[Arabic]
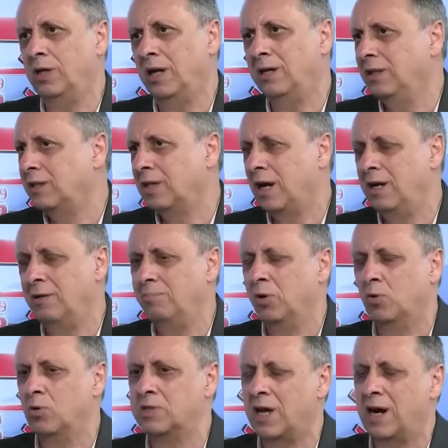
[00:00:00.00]
يعني نتكلم
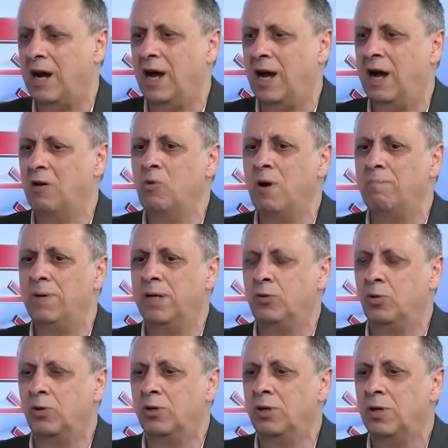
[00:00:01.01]
بكل صراحه إيه.
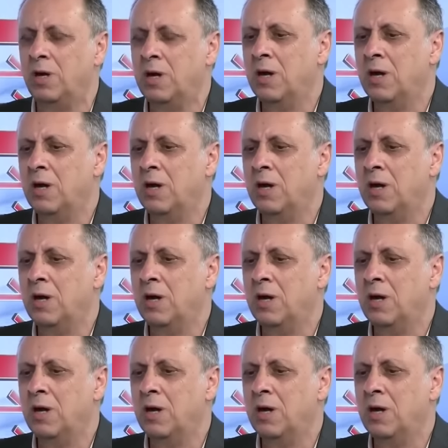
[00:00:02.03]
وبدون